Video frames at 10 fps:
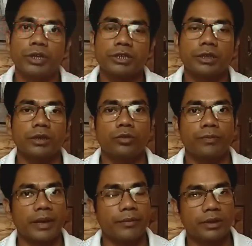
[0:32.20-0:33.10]
করেছেন কিন্তু
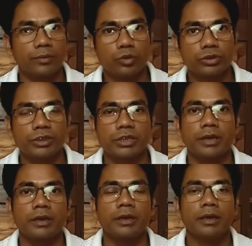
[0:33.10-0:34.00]
প্রাইমারিতে বসতে
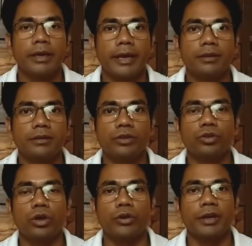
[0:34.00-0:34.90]
চান এই তিন
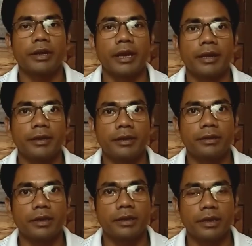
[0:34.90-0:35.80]
ধরনের
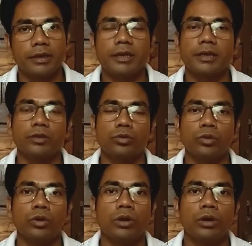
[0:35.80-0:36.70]
ক্যান্ডিডেটদেরকে নিয়ে কিন্তু
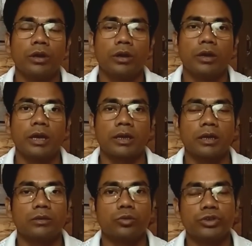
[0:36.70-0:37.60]
একটা
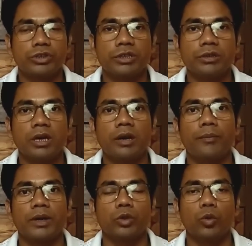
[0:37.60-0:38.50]
দুশ্চিন্তা
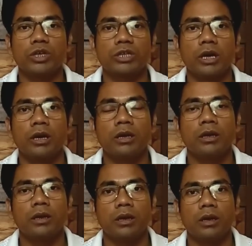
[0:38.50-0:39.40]
বা ধোয়াশা
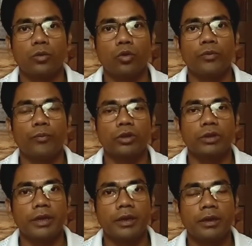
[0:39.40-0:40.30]
কোন পথে